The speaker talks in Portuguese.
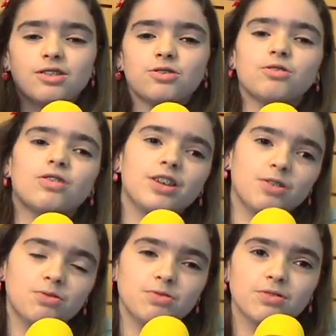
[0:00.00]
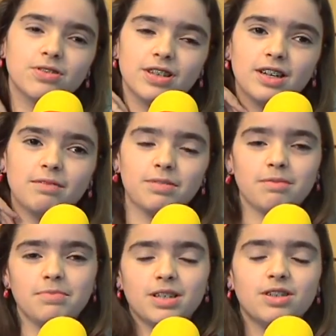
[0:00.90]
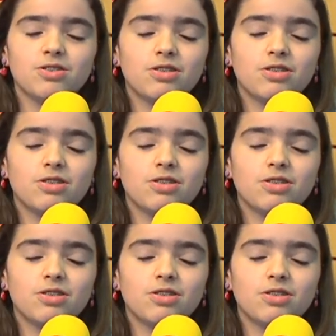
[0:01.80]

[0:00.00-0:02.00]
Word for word: Sou eu e a minha amiga,